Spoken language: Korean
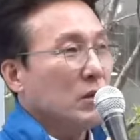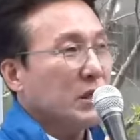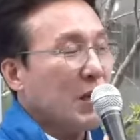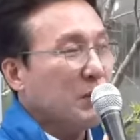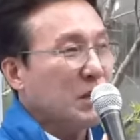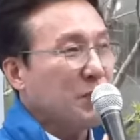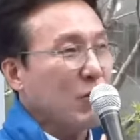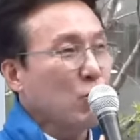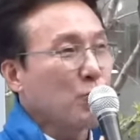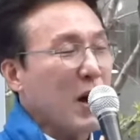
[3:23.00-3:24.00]

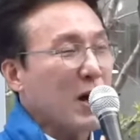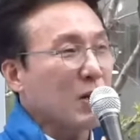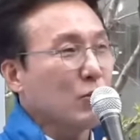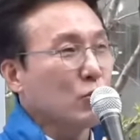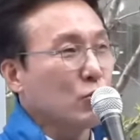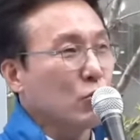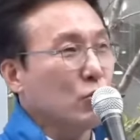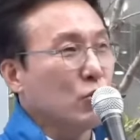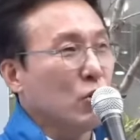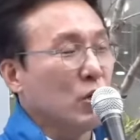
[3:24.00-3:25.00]
30에 육박하는
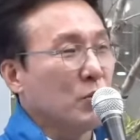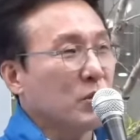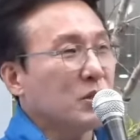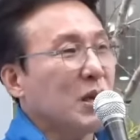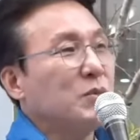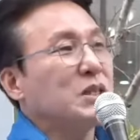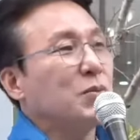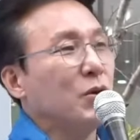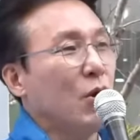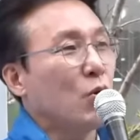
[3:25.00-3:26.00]
수준을 뛰어넘어서
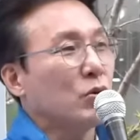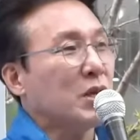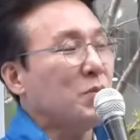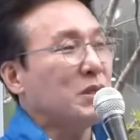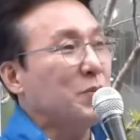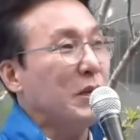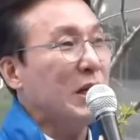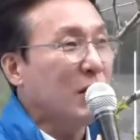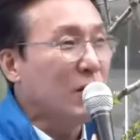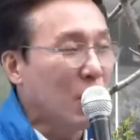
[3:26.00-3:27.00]
30을 넘고
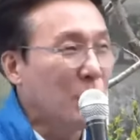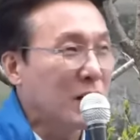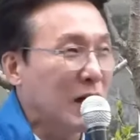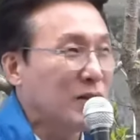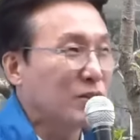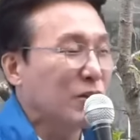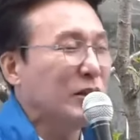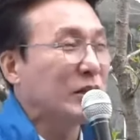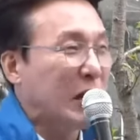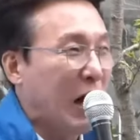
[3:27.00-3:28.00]
31을 넘을
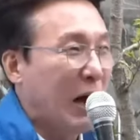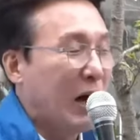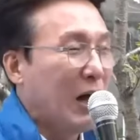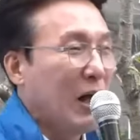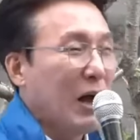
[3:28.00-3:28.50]
가능성이 있다